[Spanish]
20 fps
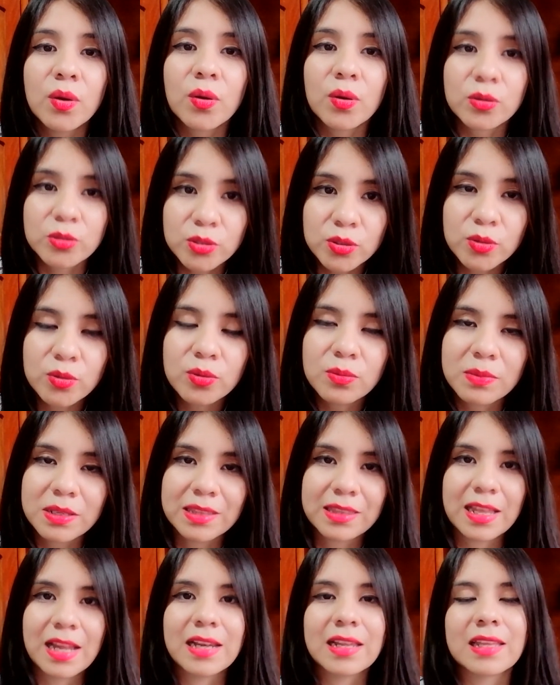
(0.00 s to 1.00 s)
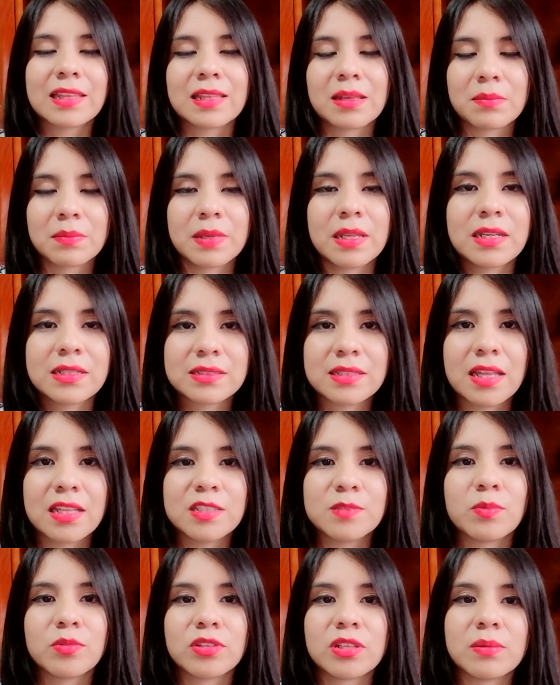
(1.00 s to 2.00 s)
Otro documental que también está
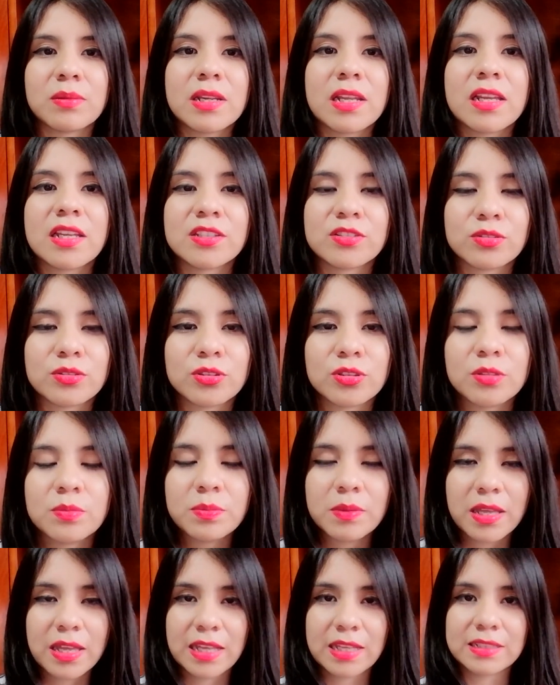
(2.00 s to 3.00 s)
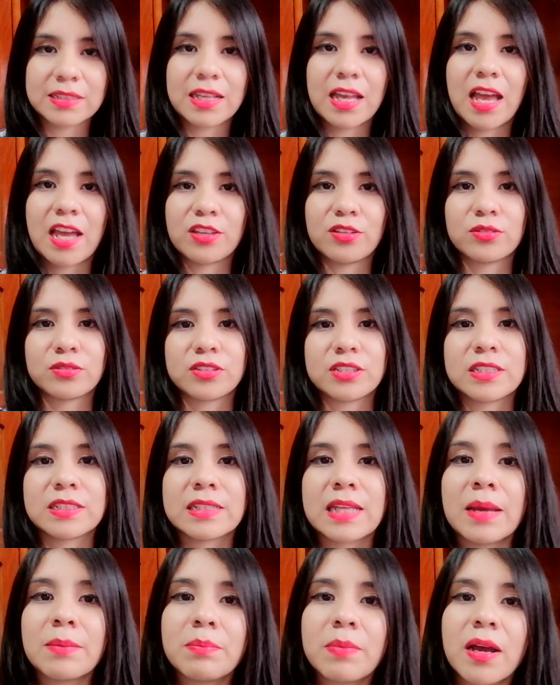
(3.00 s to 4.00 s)
disponible en YouTube es
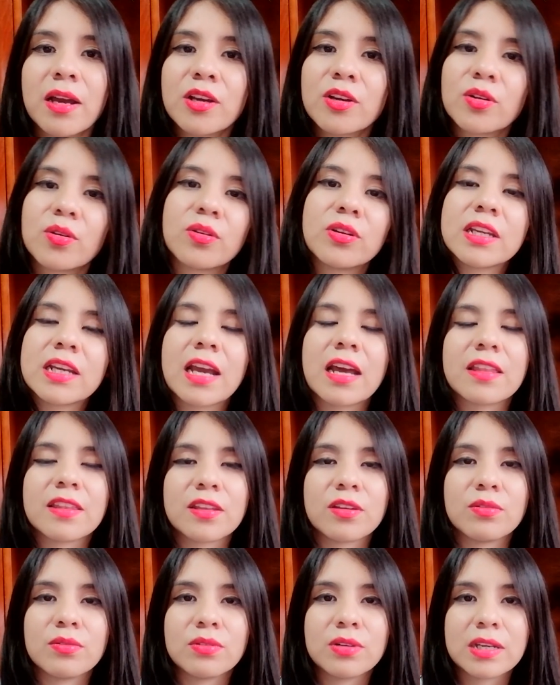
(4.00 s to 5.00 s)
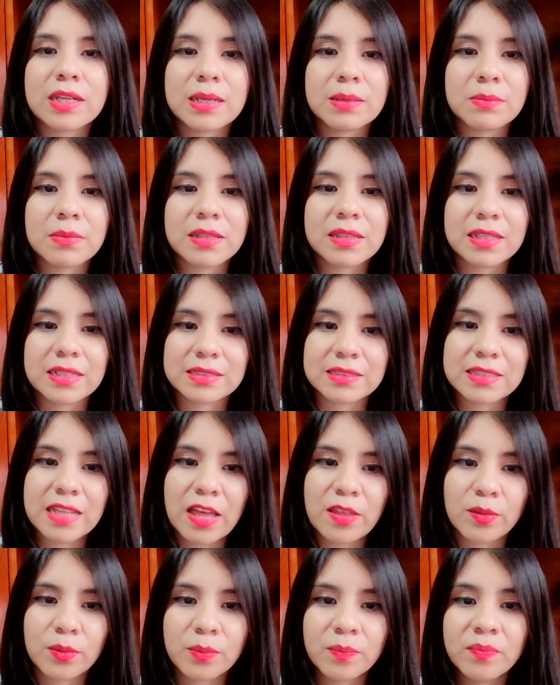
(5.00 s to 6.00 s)
Ayotzinapa, Crónica de un Crimen de
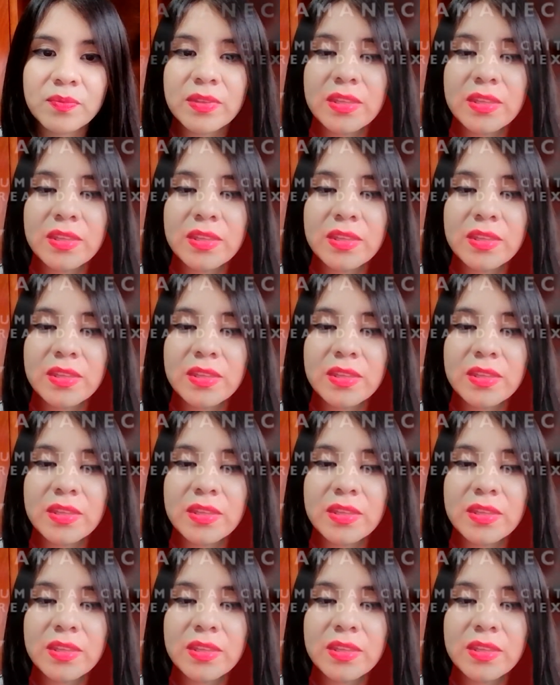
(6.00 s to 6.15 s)
Estado.